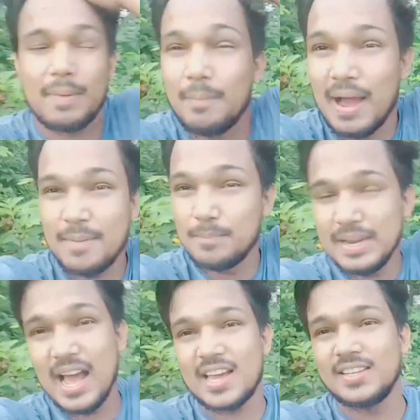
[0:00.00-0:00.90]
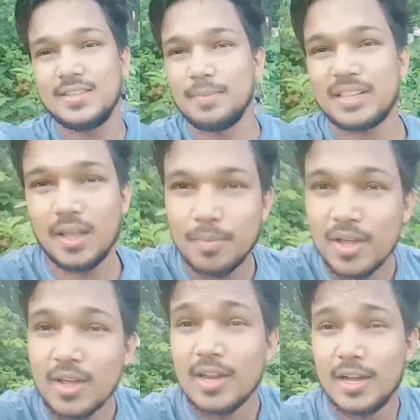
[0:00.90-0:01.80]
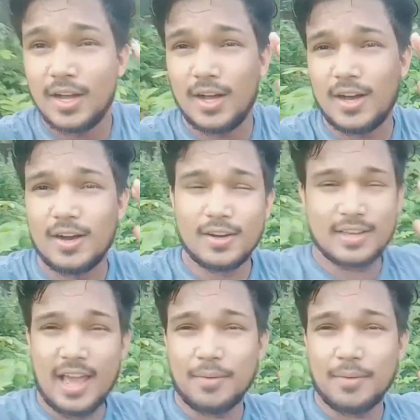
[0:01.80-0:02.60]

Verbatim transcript: आपका भाई बिना किसी मतलब आ,